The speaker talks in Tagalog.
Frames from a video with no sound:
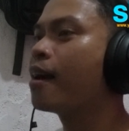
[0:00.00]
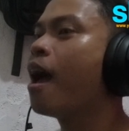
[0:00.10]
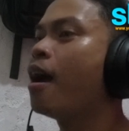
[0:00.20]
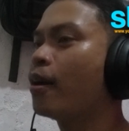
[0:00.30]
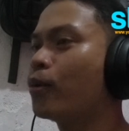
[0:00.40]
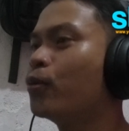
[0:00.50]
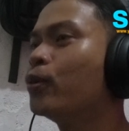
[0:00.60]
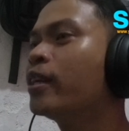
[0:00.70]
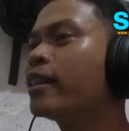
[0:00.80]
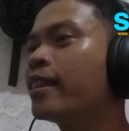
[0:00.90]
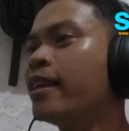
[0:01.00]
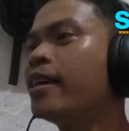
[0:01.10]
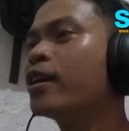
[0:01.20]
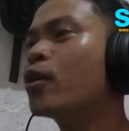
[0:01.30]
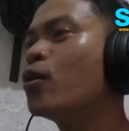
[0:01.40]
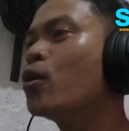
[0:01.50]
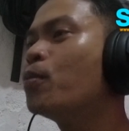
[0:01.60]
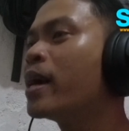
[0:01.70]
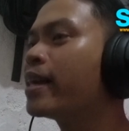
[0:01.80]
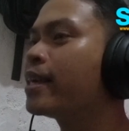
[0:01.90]
Ngunit di ko
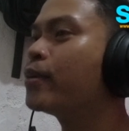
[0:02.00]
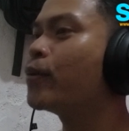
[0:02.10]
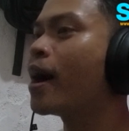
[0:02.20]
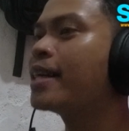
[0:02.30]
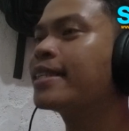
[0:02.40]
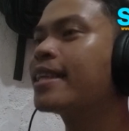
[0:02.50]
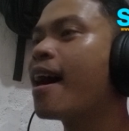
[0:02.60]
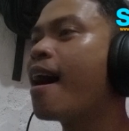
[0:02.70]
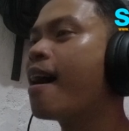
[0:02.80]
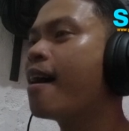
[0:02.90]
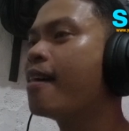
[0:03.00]
maiwasan